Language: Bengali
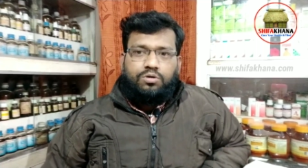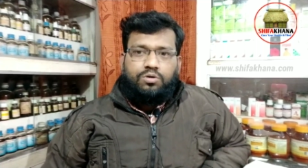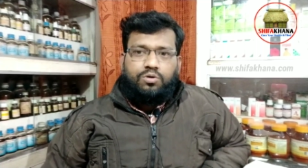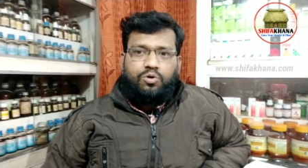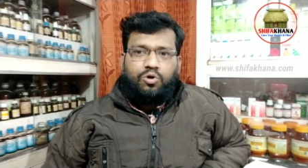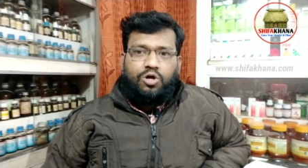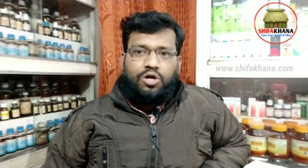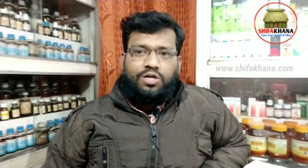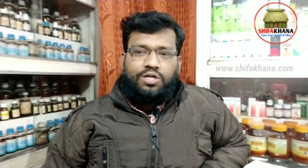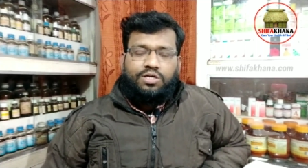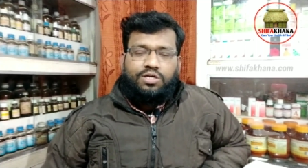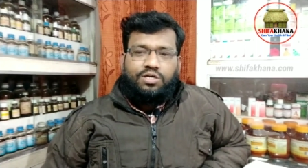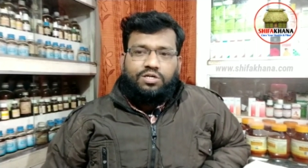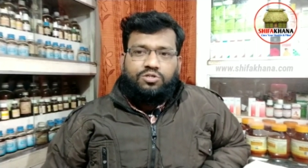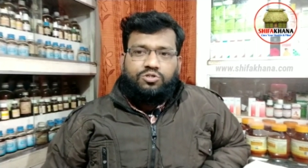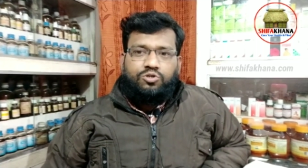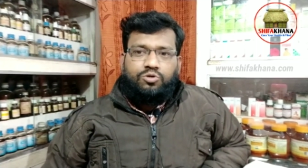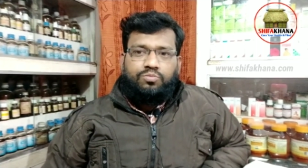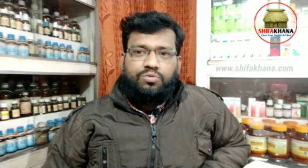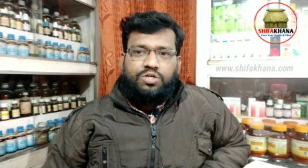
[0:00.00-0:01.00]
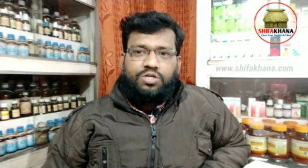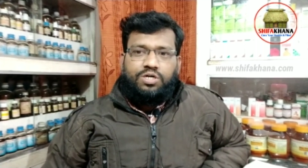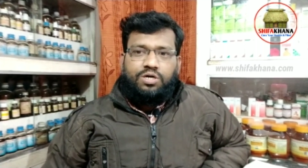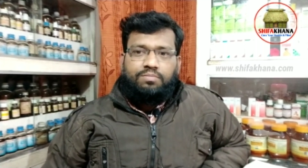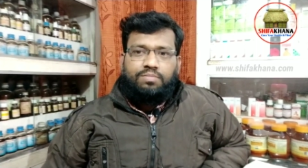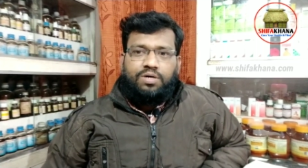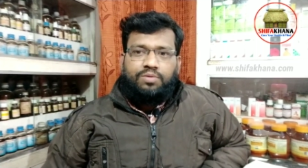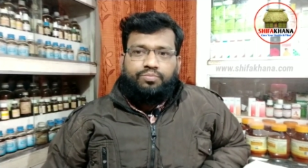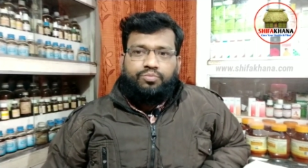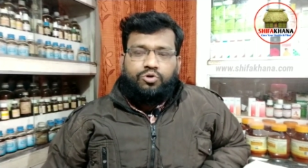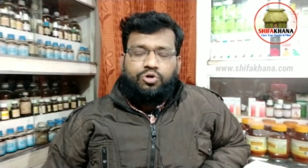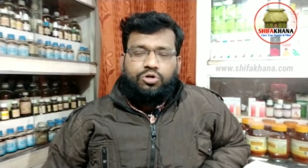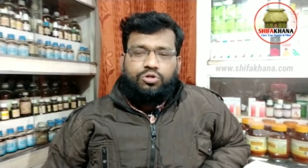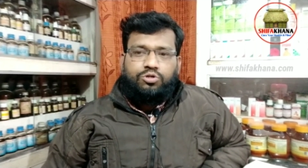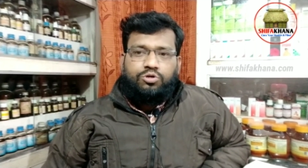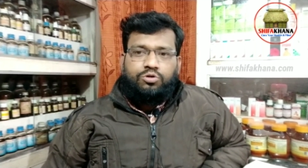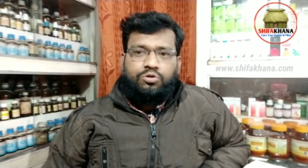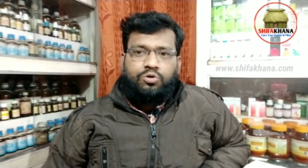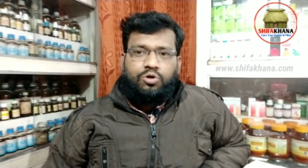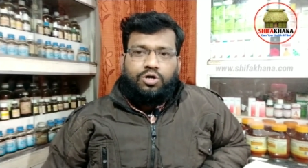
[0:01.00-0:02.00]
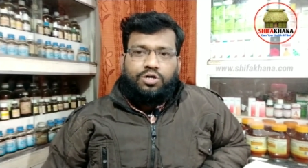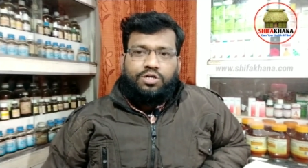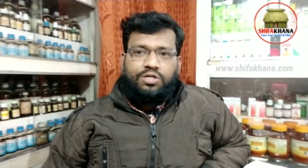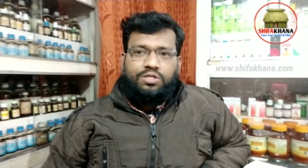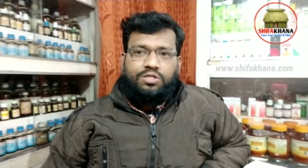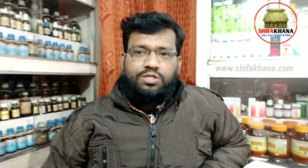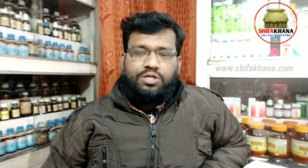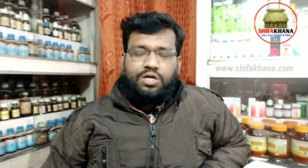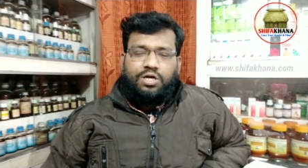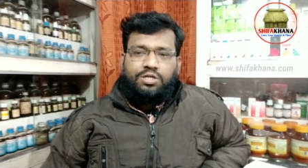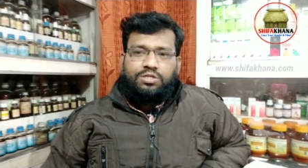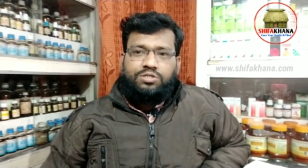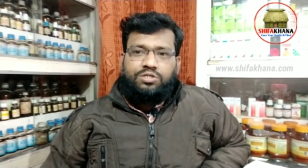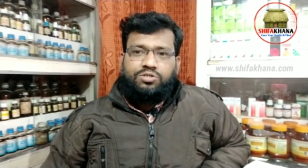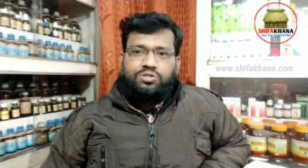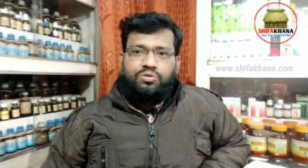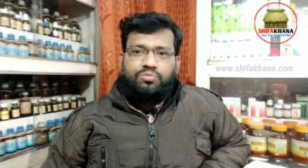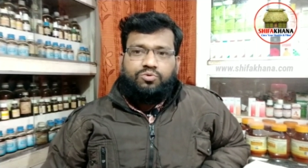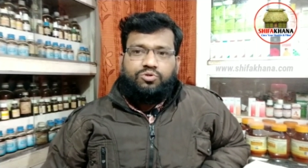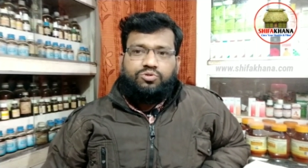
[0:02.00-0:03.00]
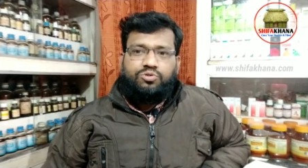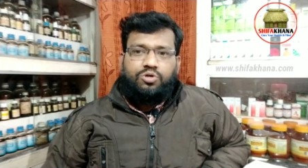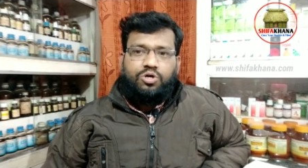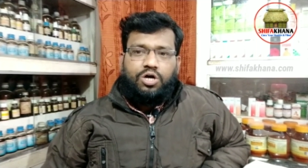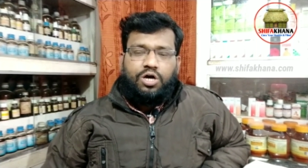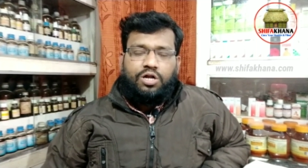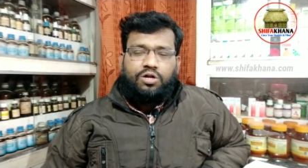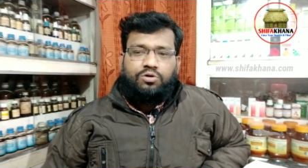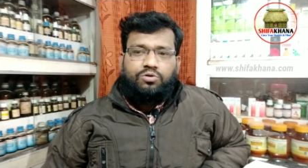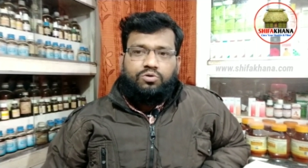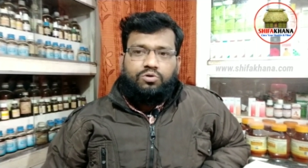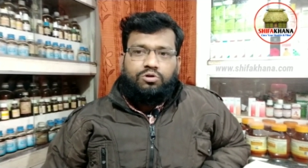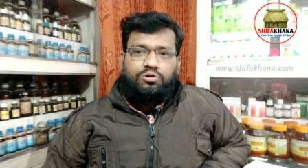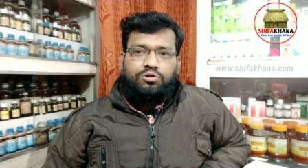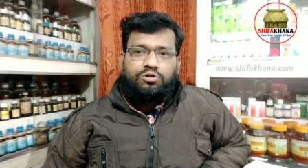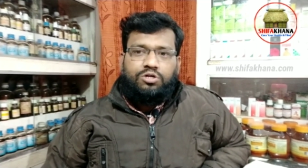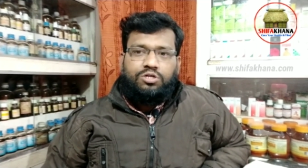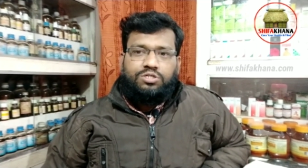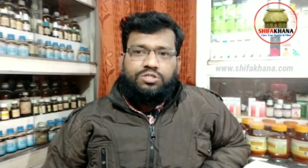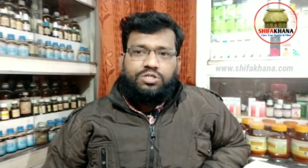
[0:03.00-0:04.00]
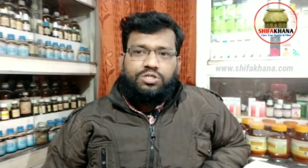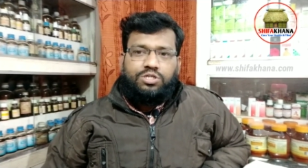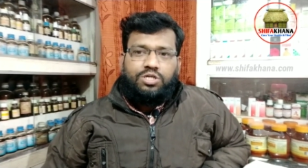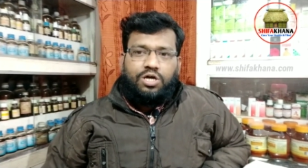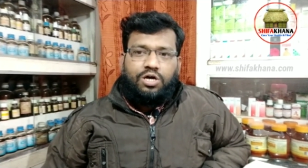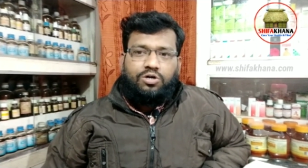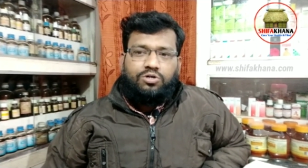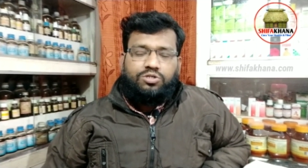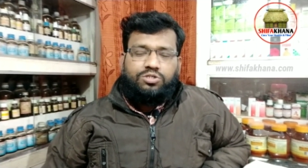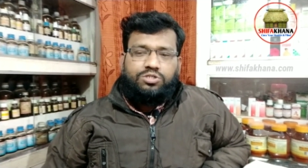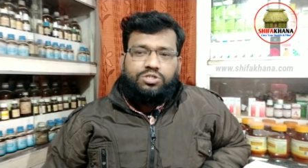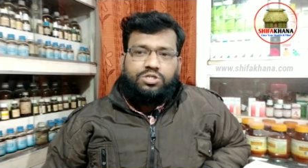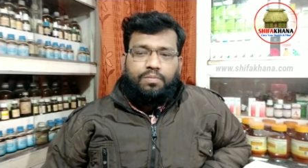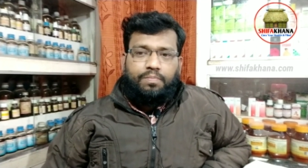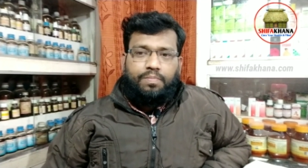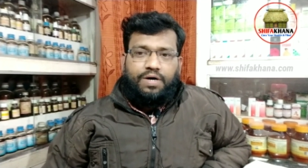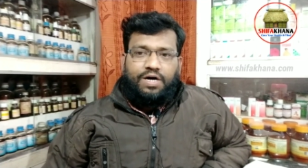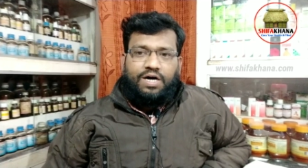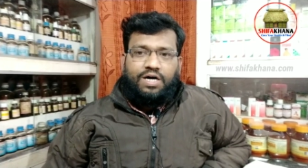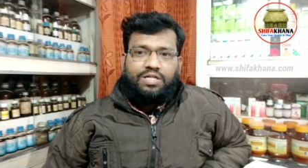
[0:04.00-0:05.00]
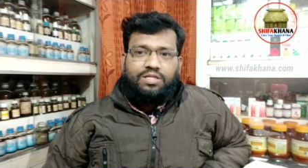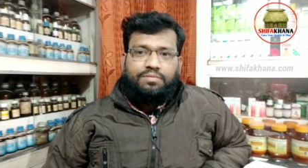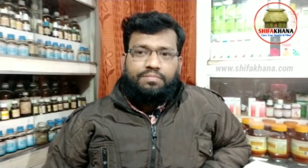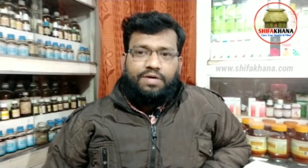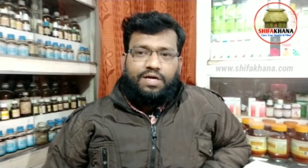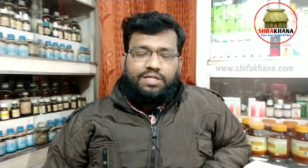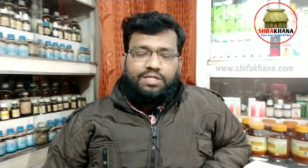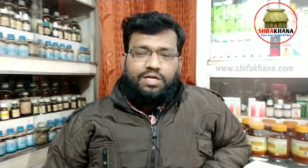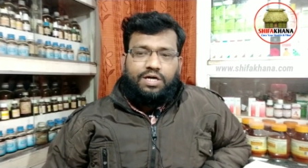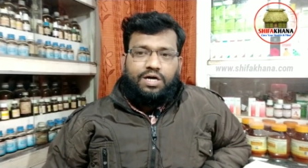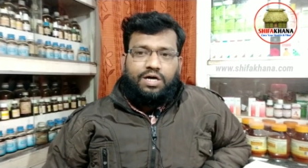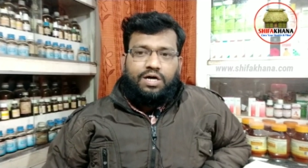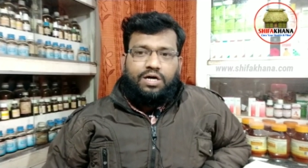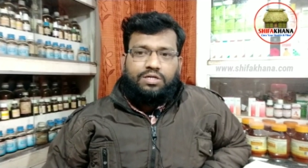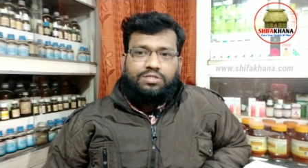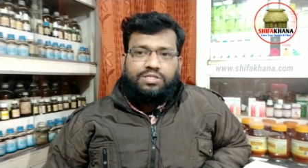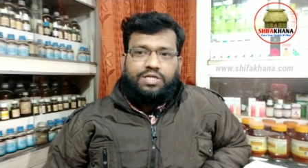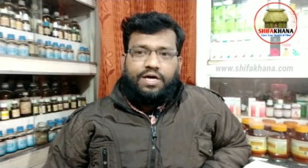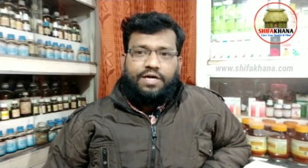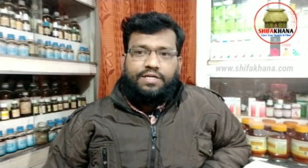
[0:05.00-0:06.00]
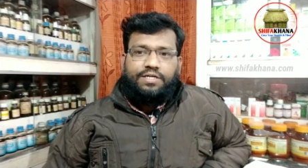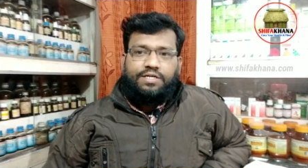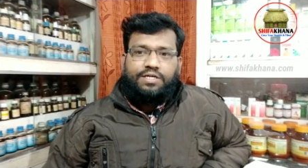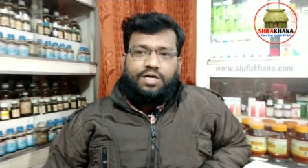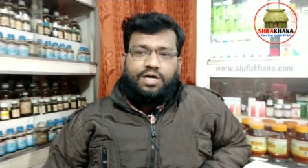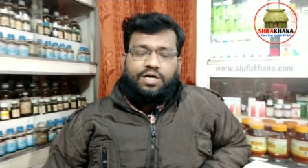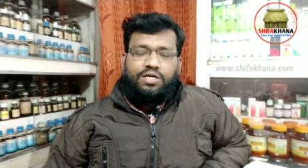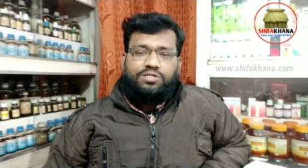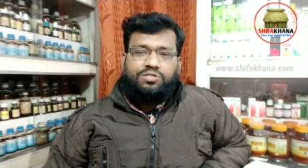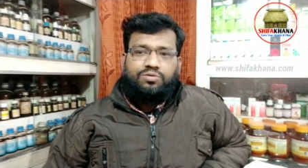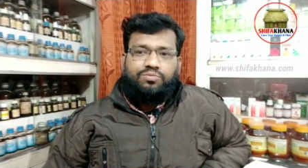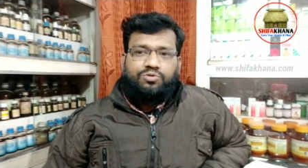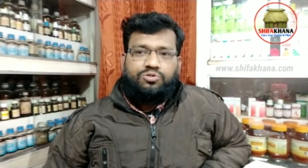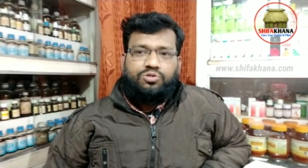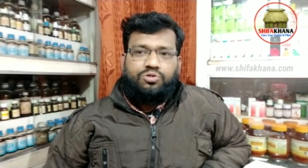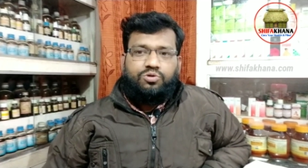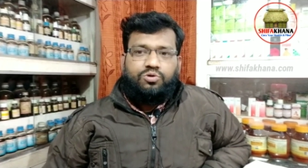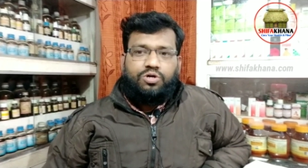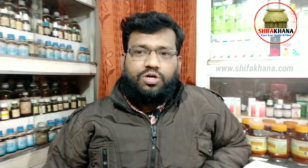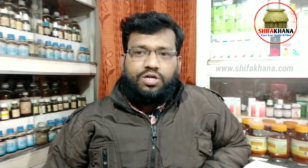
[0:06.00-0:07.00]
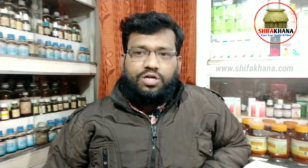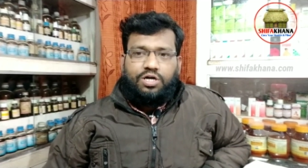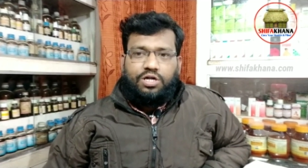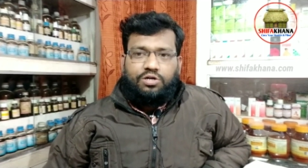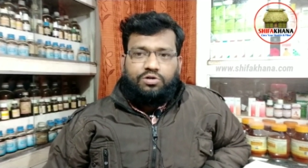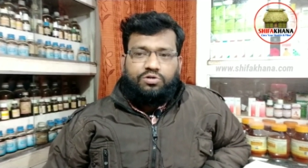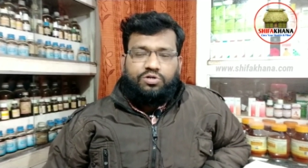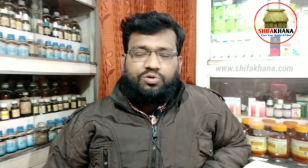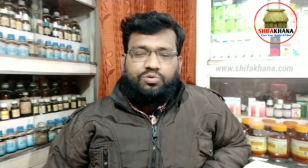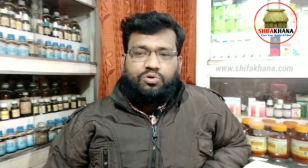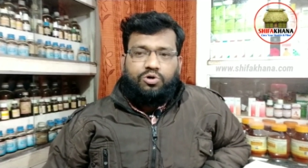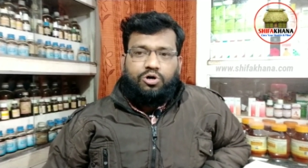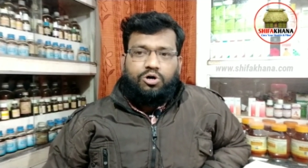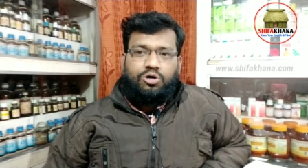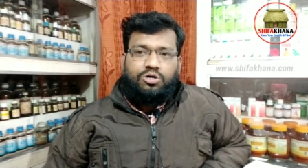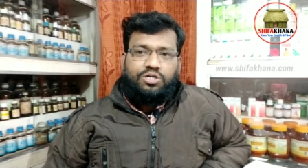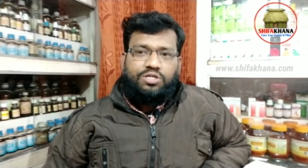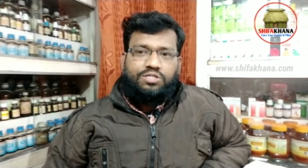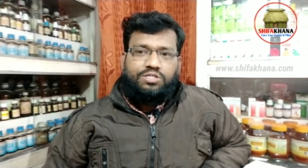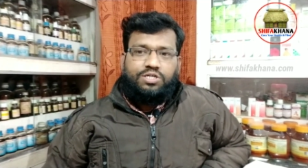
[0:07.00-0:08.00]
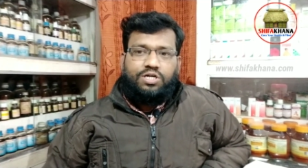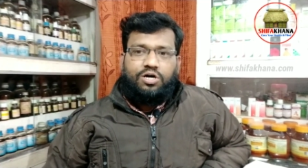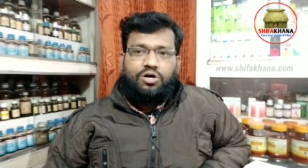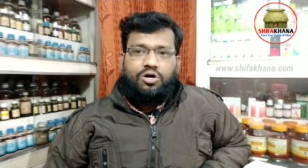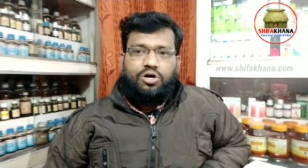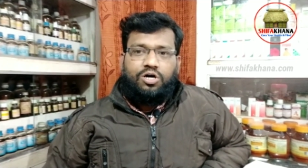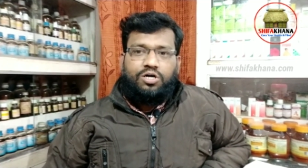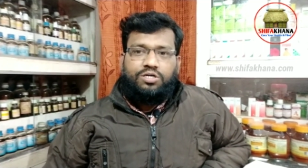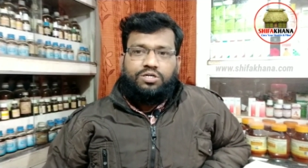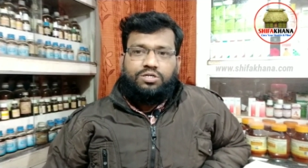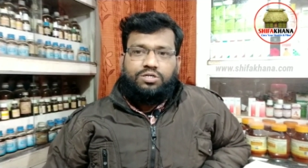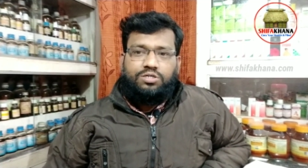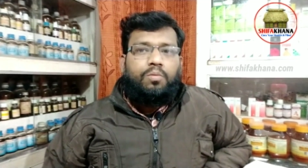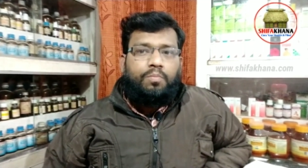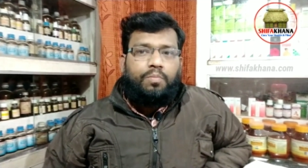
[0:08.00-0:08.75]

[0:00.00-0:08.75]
ক্রনিক ইনসোমিনিয়া বা পুরাতন অনিদ্রা যে সমস্ত কারণগুলি রয়েছে তা হচ্ছে বাত ব্যথা সাইটিকা এ সমস্ত রোগের কারণেও অনিদ্রা হয়